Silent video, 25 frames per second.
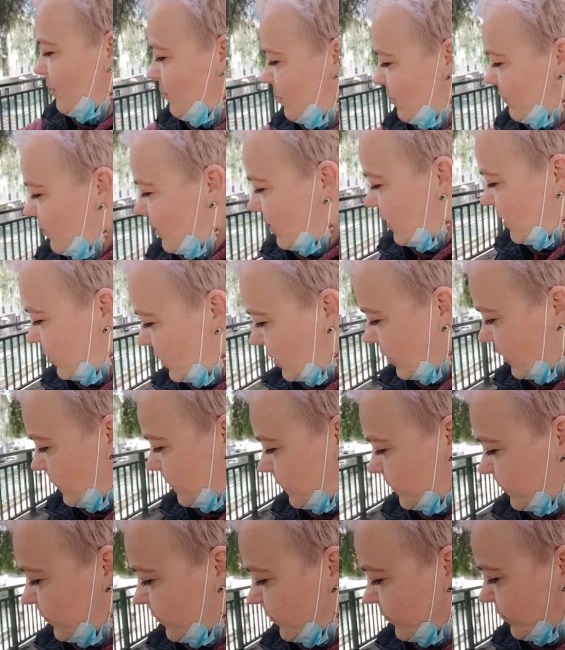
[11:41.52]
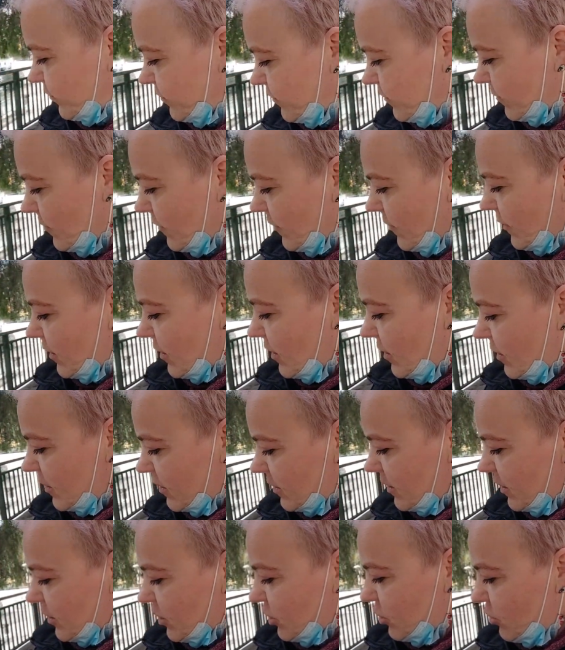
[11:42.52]
бывают.
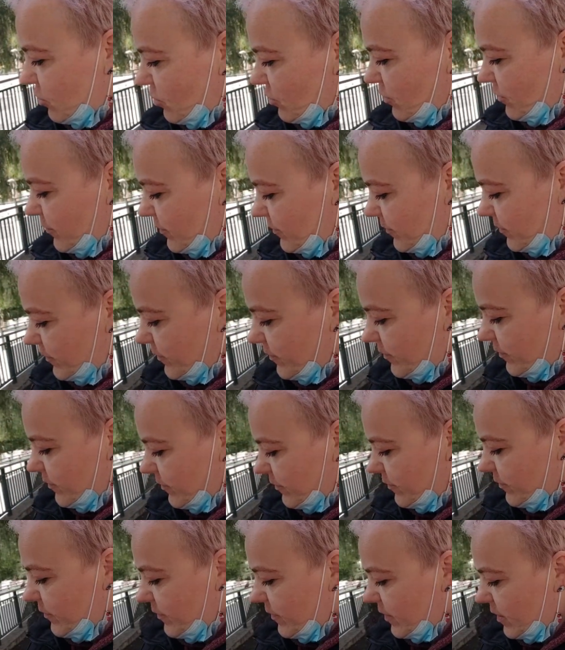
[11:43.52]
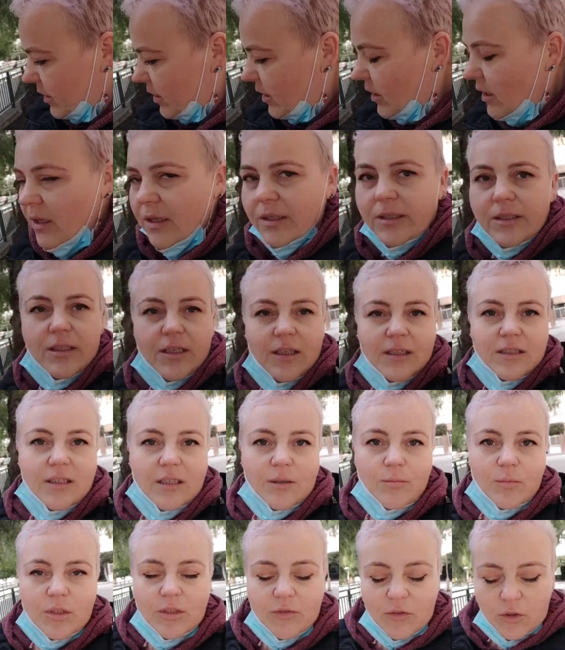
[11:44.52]
Так что с
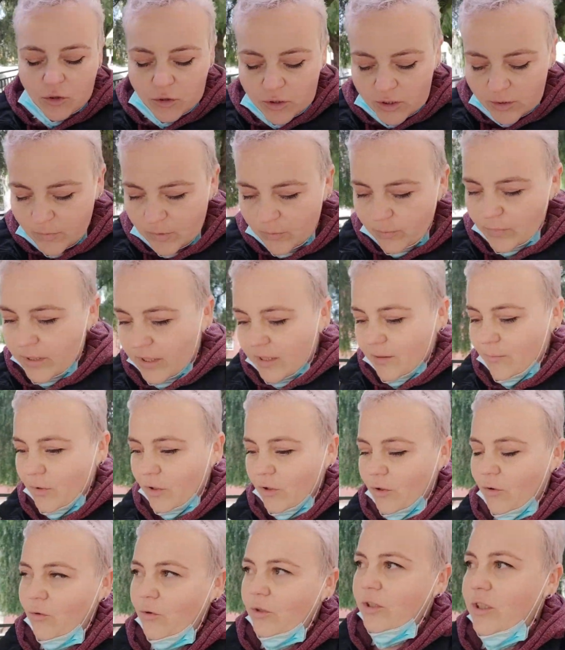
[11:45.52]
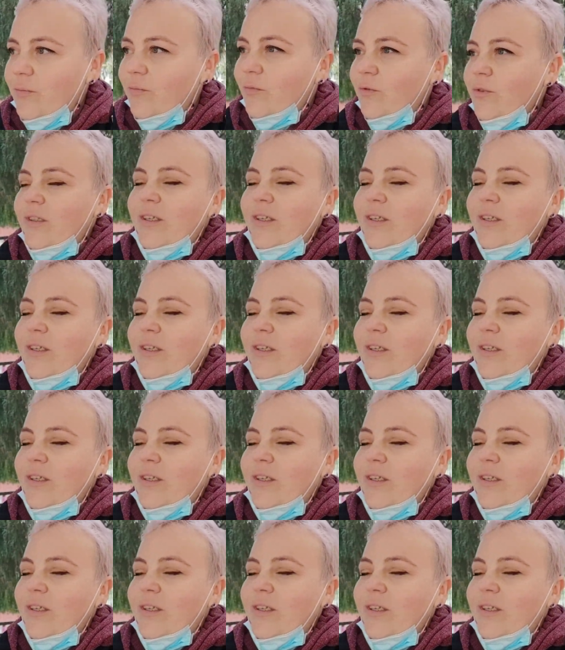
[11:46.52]
некоторыми девчонками моими ходим, вот